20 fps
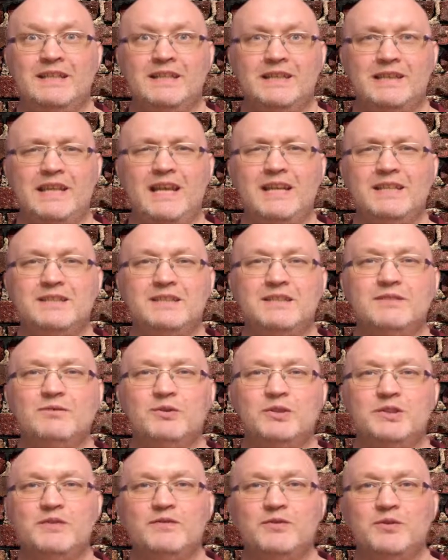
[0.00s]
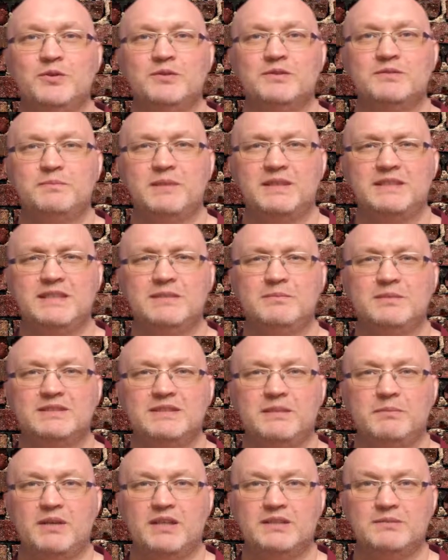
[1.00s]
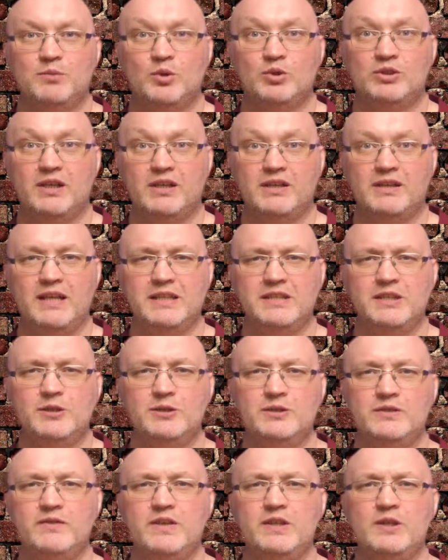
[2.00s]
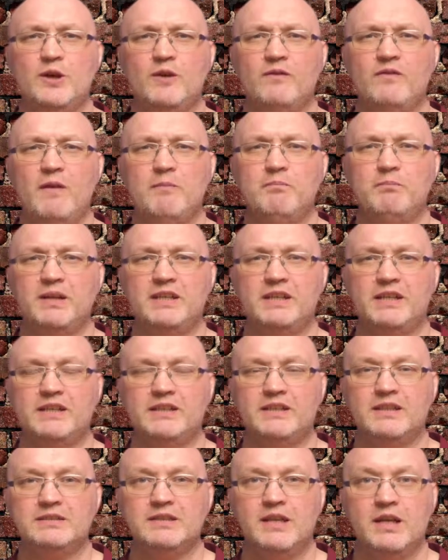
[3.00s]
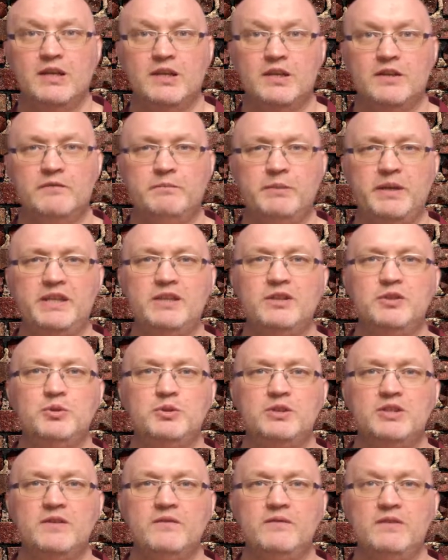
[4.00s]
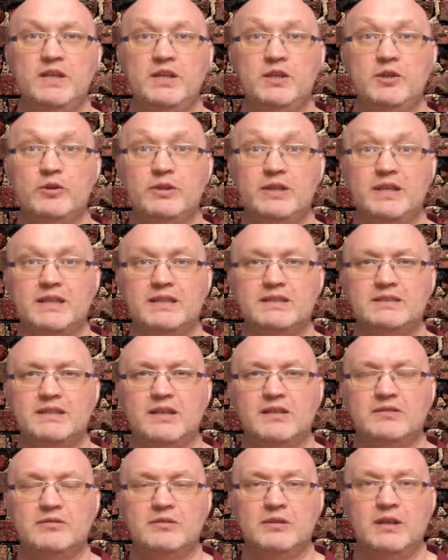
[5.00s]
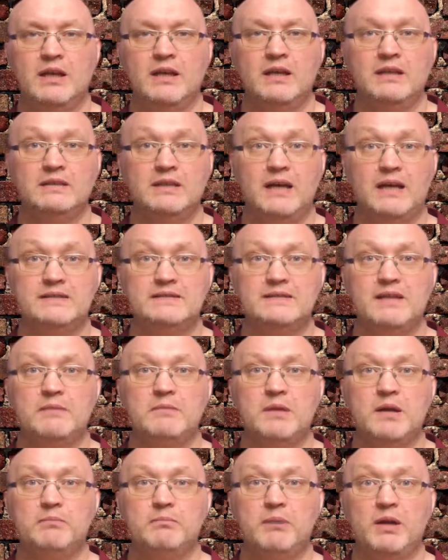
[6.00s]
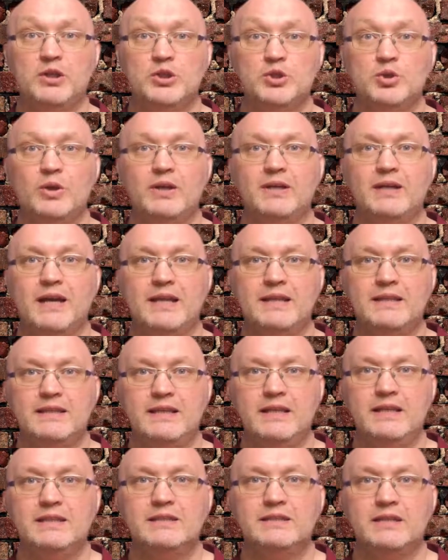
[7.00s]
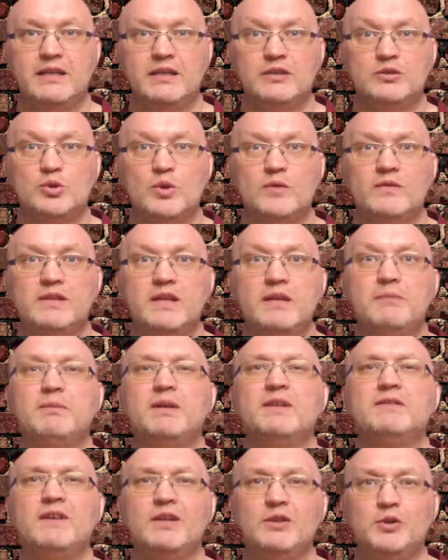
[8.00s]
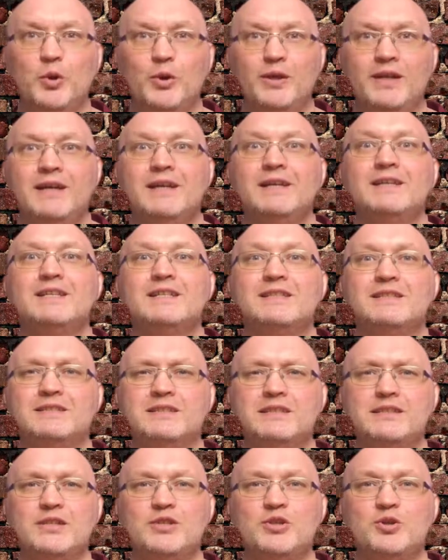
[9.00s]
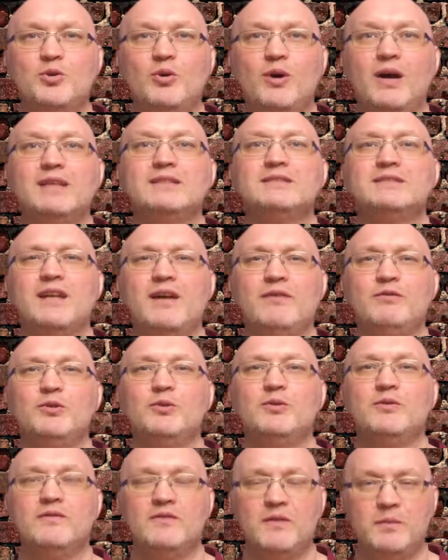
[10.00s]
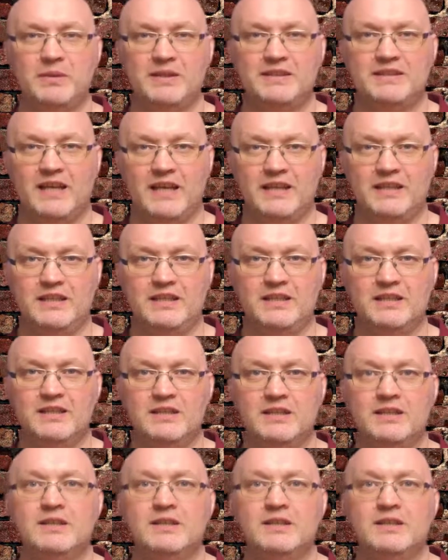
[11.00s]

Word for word: На сегодня все. Спасибо за просмотр. Надеюсь, видео вам понравилось. В предыдущем видео я рассказывал о самой большой картине, нарисованной под водой. Ссылочку оставлю в описании.